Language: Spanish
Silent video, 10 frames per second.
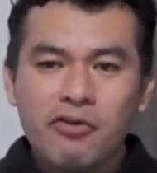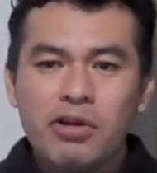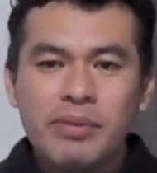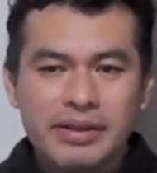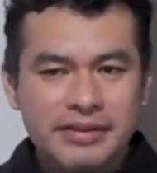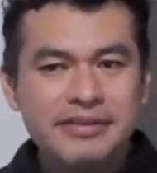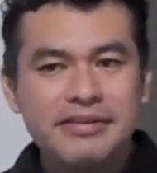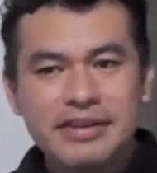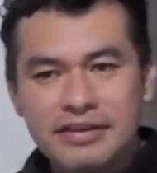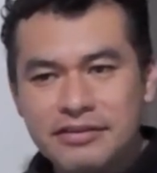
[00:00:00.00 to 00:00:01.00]
La forma
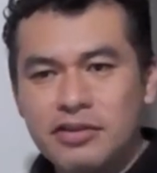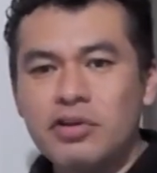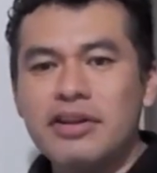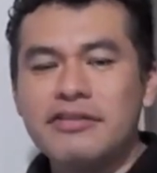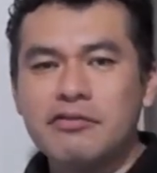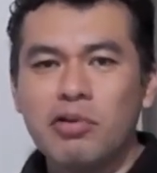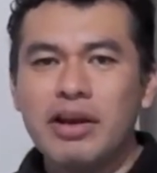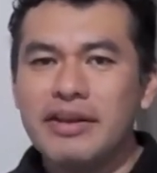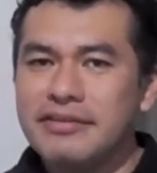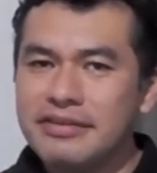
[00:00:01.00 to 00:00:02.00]
de estas canciones
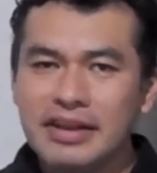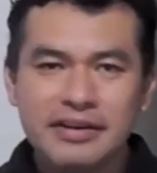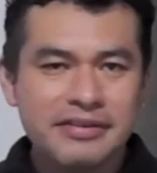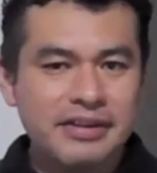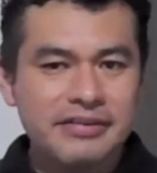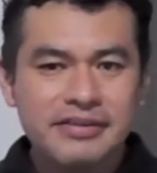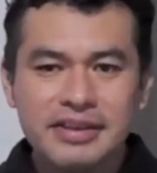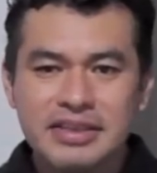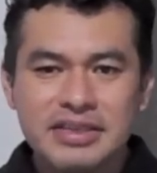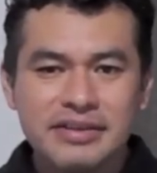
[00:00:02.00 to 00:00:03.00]
suelen ser
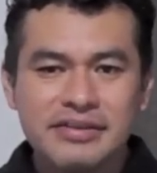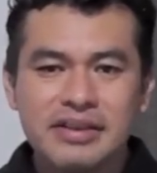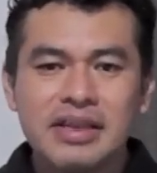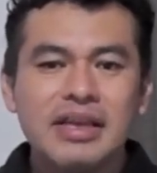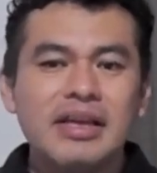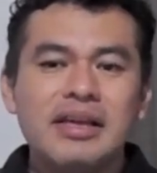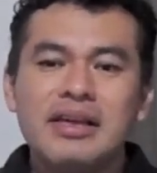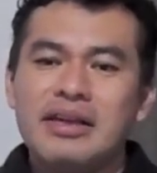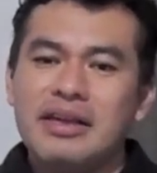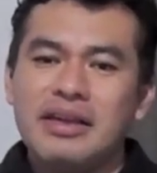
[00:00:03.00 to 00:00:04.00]
sencillas.
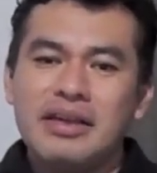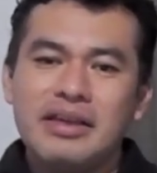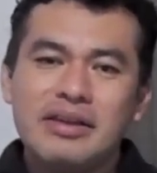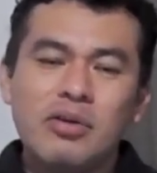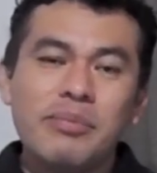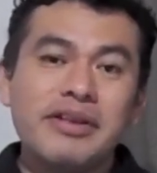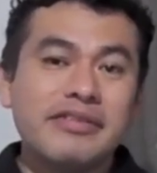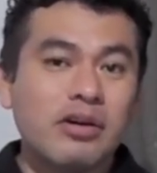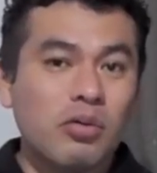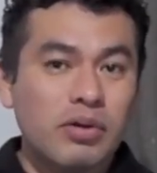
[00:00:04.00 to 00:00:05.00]
Eh,
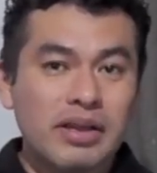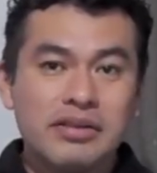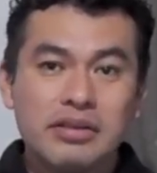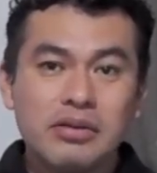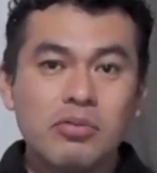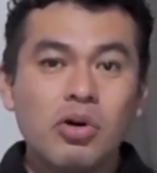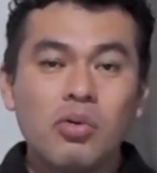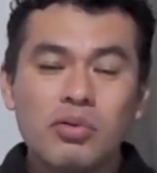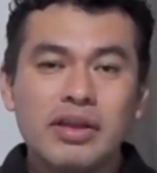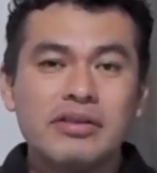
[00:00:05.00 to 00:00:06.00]
comienza con una,
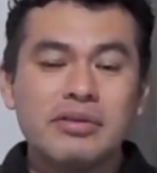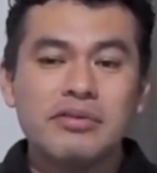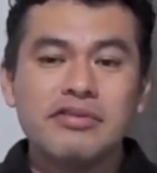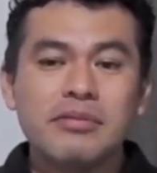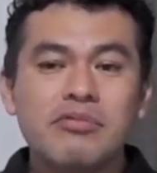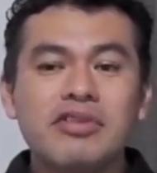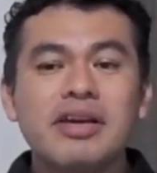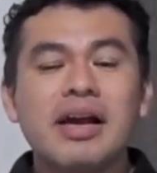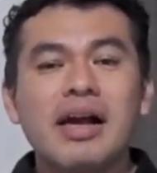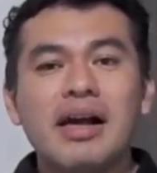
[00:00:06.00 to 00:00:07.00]
con una
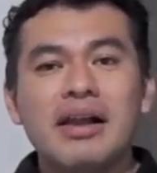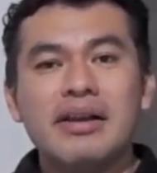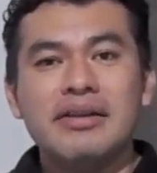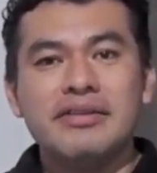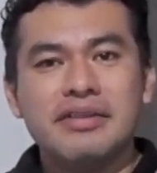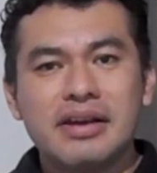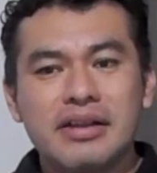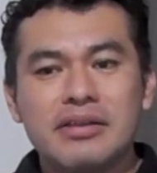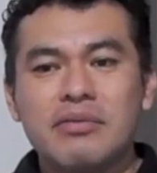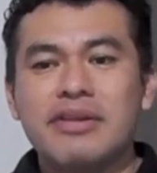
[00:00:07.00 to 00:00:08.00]
introducción musical,
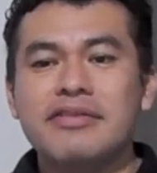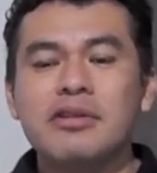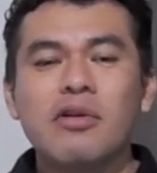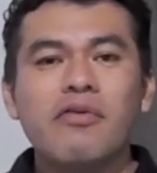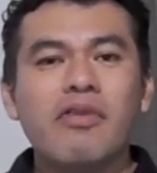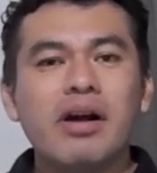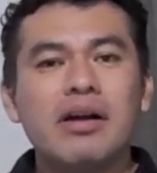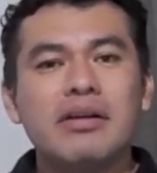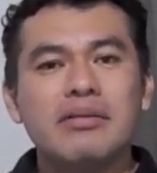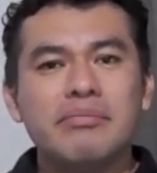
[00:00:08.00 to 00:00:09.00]
se canta una
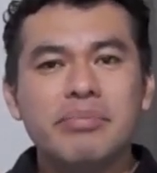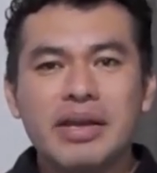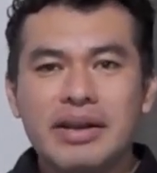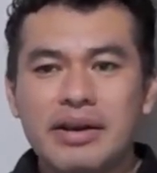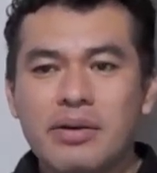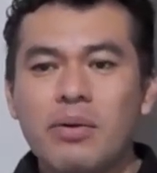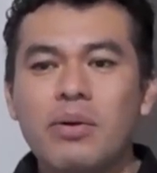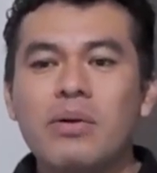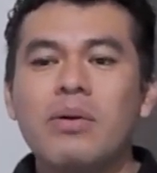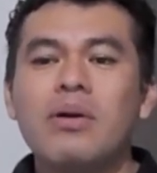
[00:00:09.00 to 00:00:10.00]
estrofa, viene
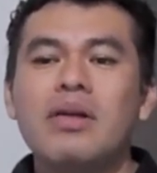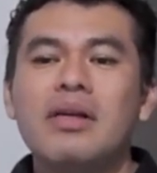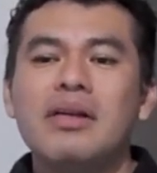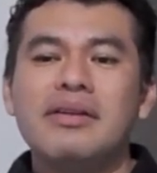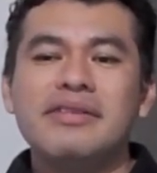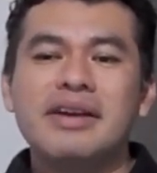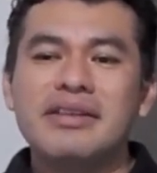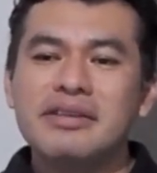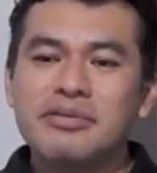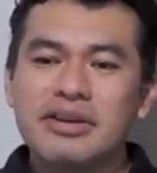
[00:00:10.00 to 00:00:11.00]
el coro,
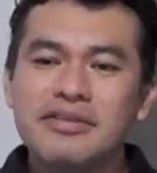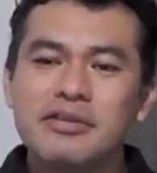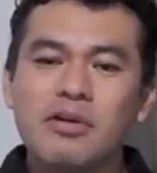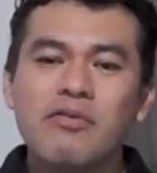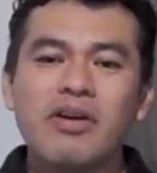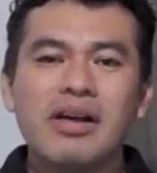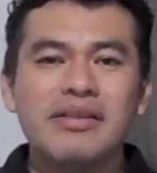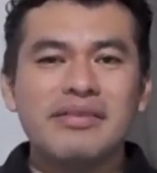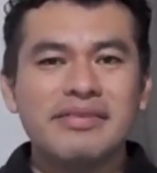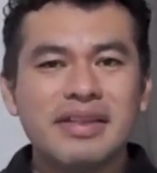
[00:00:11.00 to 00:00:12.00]
se canta otra
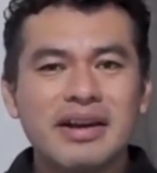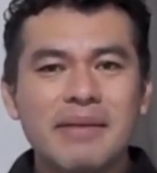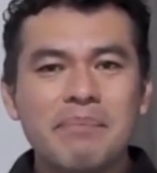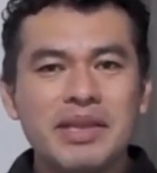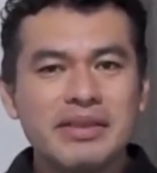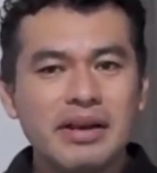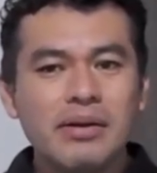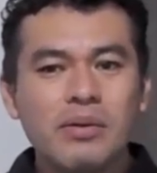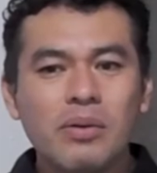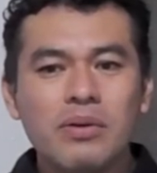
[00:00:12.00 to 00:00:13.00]
estrofa, se
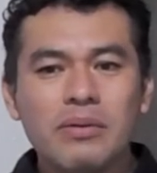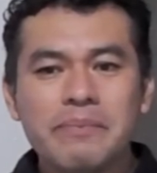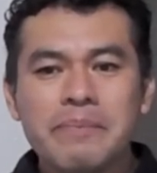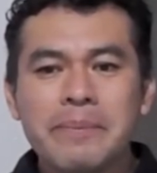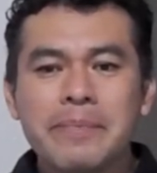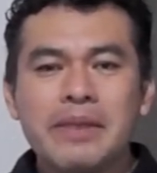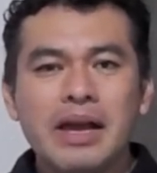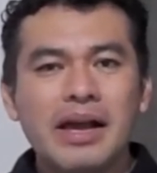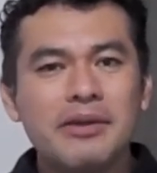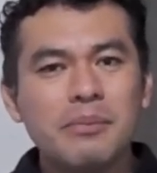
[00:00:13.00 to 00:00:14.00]
repite el coro,
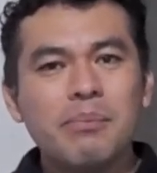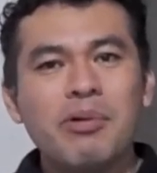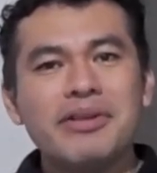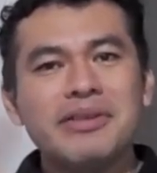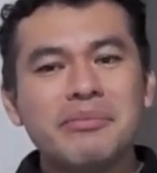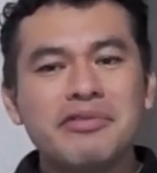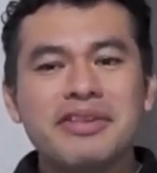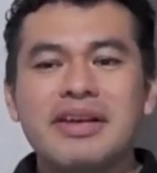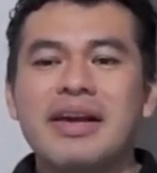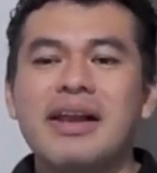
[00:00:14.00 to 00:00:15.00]
hay un puente
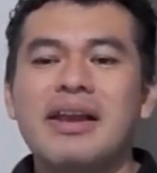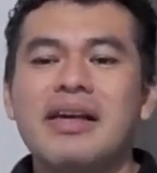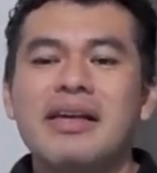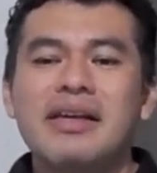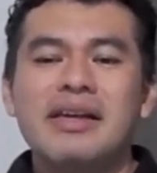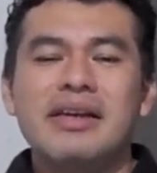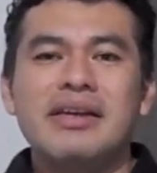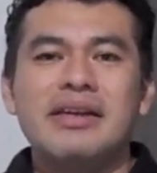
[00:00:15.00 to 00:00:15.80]
musical,